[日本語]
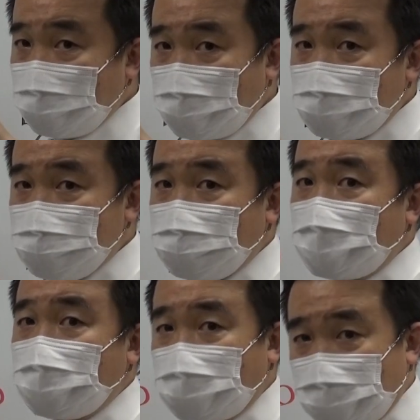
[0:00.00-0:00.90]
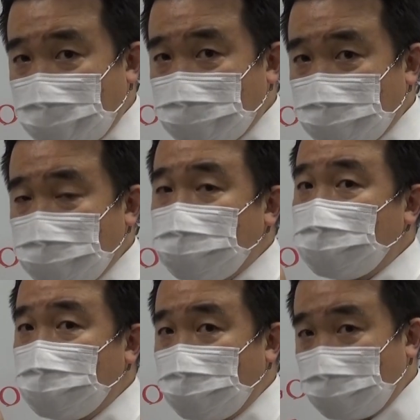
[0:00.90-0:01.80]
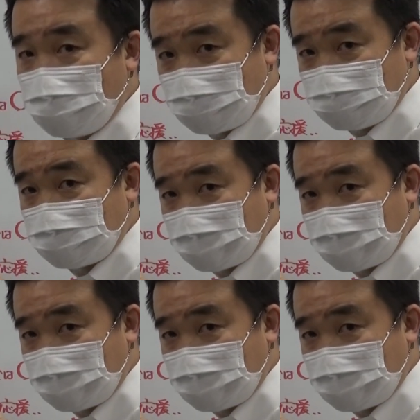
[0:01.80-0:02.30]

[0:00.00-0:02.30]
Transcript: でいない状態だからだというふうに思います